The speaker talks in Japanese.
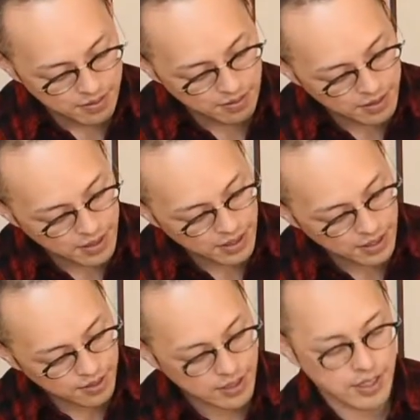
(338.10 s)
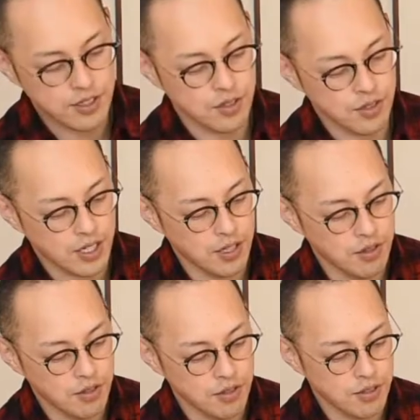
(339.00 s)
普段から言ってたらちょっと軌
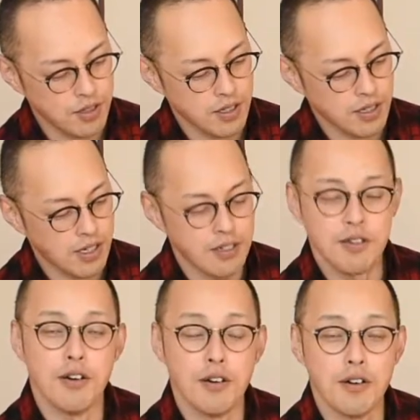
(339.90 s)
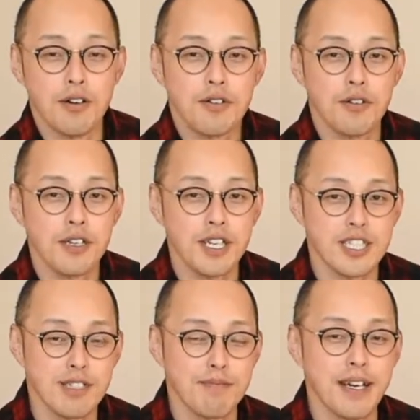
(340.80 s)
道の、あのー、通りが
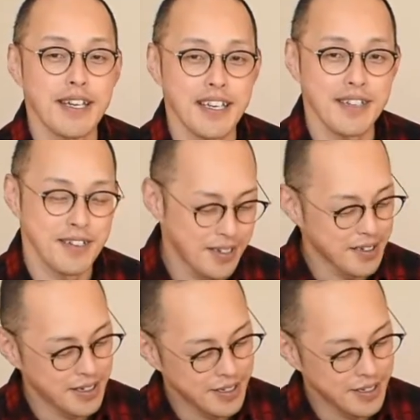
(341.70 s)
心配やけど